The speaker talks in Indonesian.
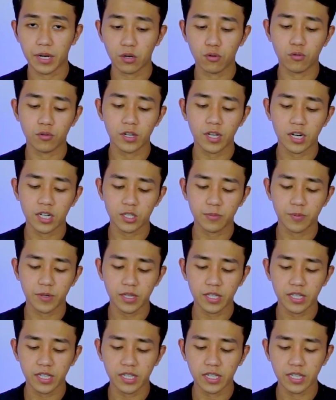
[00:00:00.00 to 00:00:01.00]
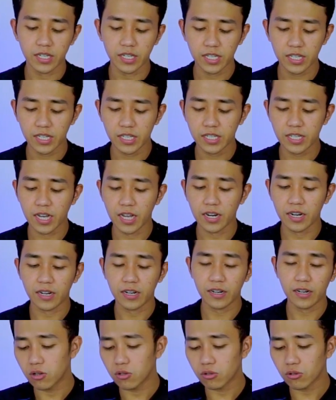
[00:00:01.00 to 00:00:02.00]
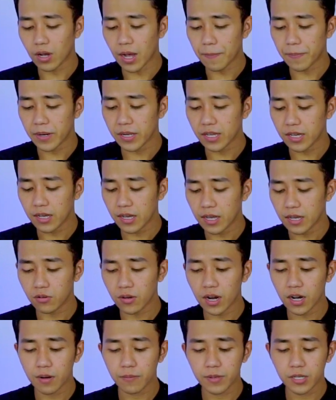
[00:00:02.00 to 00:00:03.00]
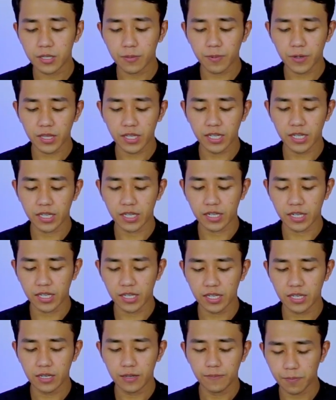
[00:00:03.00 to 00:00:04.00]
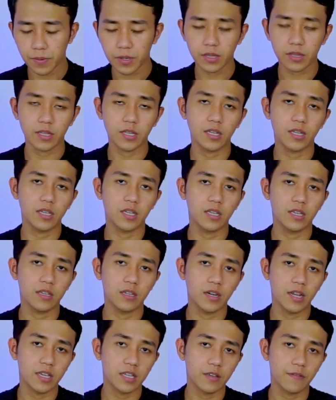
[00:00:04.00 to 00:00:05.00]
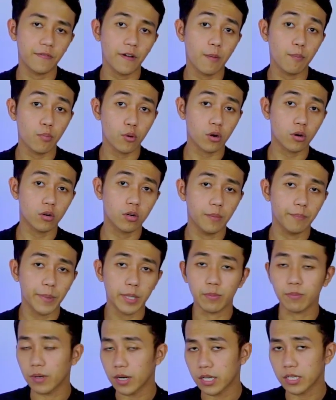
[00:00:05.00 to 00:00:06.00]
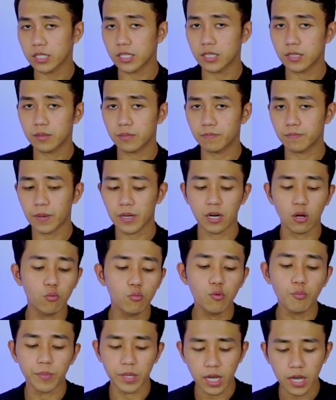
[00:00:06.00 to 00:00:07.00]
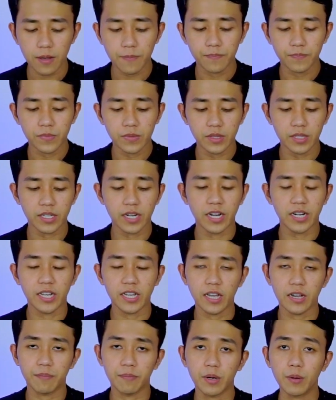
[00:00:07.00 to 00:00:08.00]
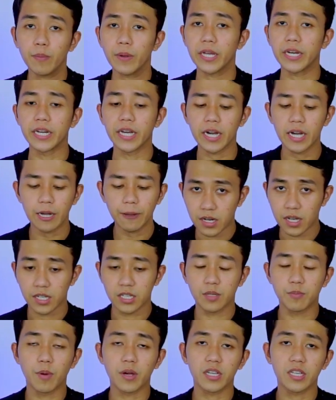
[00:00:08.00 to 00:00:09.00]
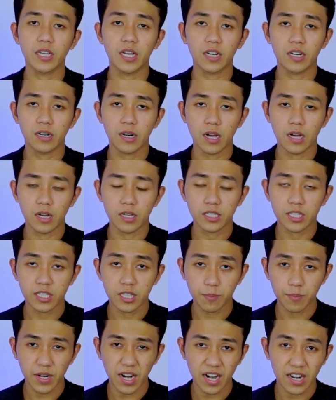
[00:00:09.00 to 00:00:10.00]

merkurial seperti ini dan untuk uppernya kurang lebih seperti ini seperti Nike Vapor 14 pada umumnya tidak ada yang berbeda nah di bagian uh, sistem